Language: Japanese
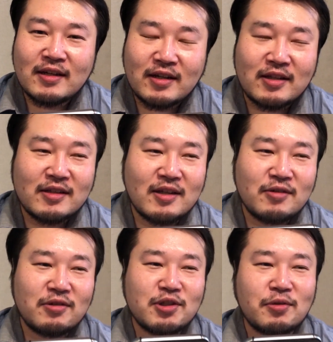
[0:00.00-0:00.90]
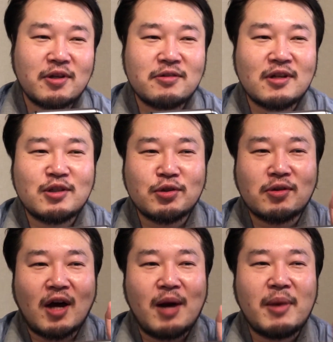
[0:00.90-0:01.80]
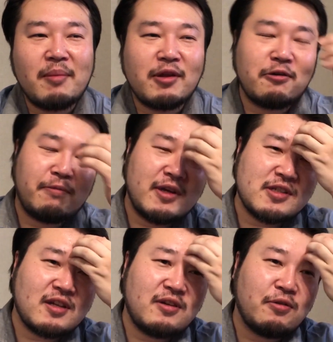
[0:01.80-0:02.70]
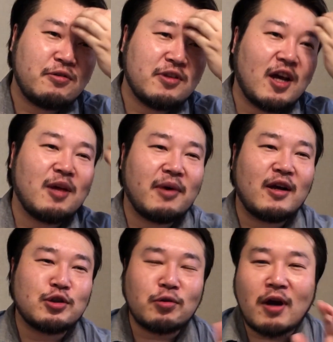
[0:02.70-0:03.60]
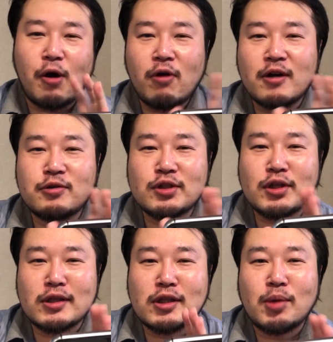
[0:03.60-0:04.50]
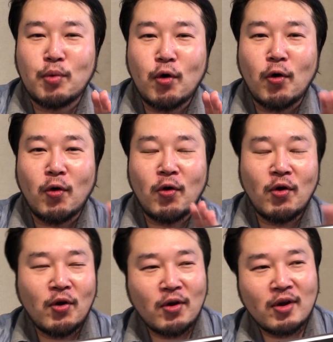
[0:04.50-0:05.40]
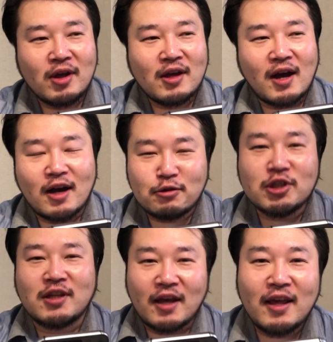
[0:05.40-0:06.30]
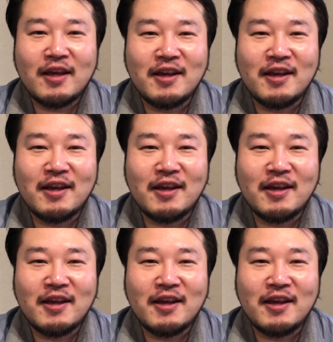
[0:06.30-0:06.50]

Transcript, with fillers: ね、逆にそれぐらいちょっと甘めのフェイスアンロックであればちょっと顔が崩れてても開くじゃない